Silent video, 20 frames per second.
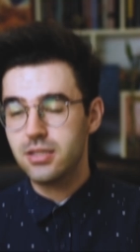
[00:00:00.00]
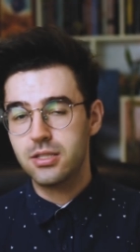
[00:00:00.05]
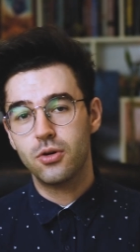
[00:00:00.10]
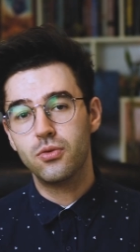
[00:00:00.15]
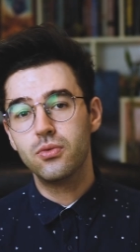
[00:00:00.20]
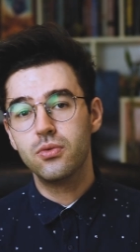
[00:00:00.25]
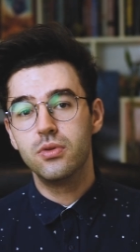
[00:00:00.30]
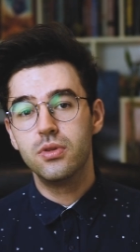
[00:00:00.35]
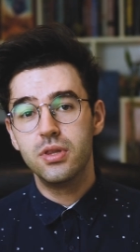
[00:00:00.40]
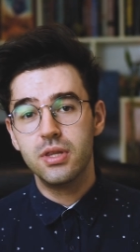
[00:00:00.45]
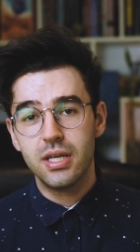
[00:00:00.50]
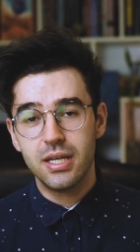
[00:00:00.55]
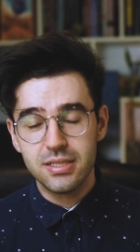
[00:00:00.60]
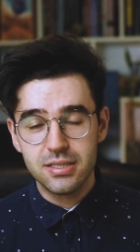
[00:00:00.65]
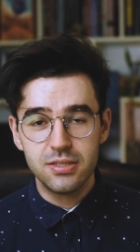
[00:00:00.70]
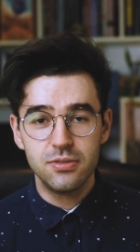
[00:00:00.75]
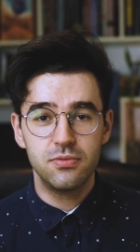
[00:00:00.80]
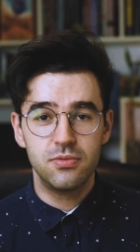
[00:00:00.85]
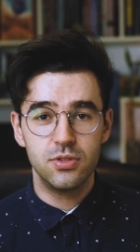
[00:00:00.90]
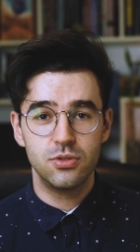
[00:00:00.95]
Então,
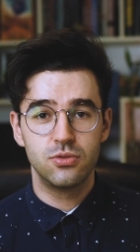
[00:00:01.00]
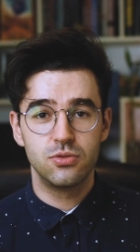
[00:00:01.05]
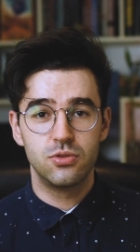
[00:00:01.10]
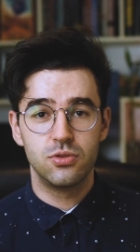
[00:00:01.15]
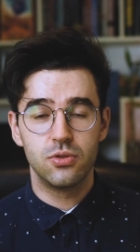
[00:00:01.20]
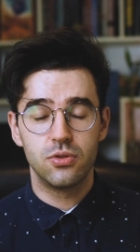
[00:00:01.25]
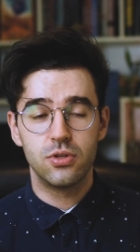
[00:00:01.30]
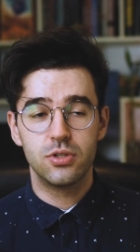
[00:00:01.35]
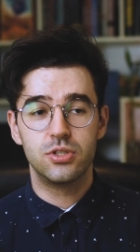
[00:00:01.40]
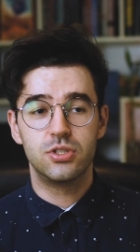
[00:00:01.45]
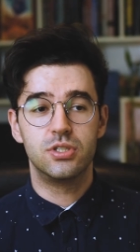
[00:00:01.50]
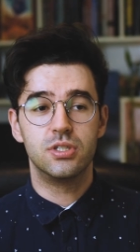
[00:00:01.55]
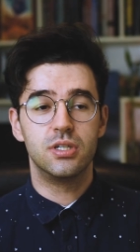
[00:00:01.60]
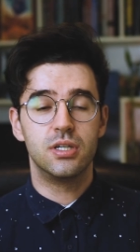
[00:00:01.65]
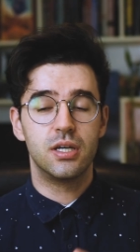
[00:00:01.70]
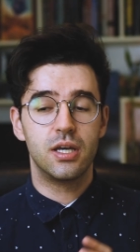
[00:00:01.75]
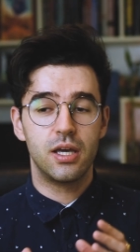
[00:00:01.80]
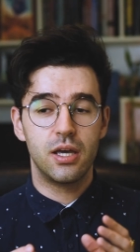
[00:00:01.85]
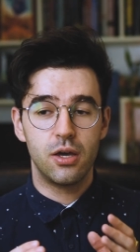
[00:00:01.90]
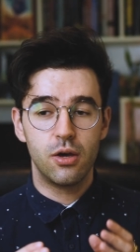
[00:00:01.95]
nesse vídeo de hoje,